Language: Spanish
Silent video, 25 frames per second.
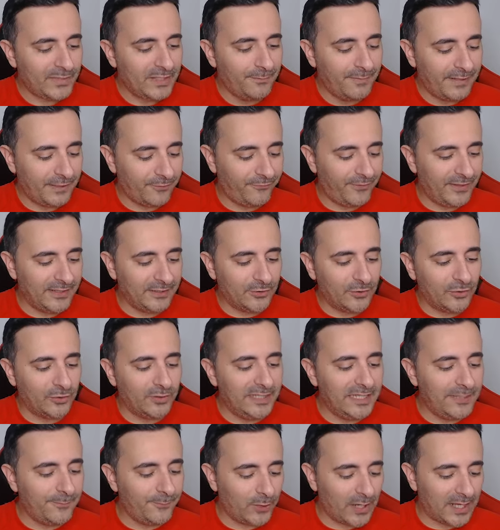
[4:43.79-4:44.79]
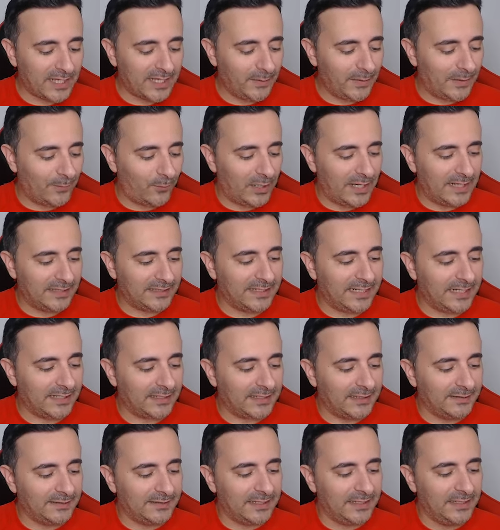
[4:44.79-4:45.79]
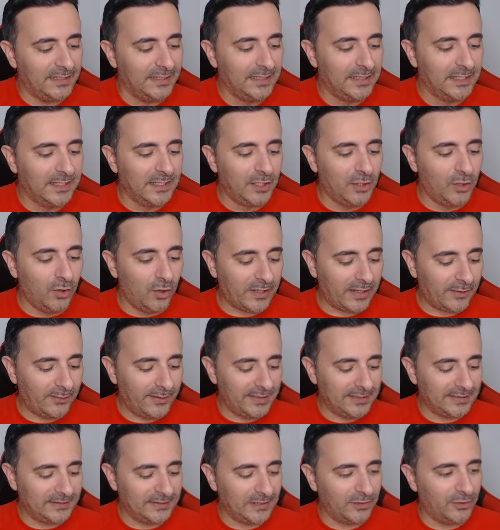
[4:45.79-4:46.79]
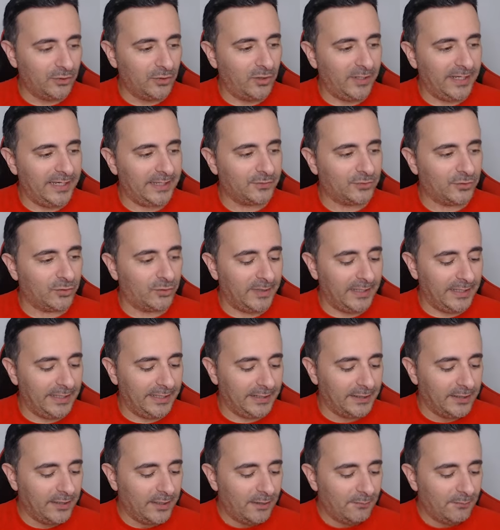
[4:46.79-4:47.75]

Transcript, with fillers: Perfecto, y por aquí vamos a tirar, gente, lo que viene siendo esto, ¿vale?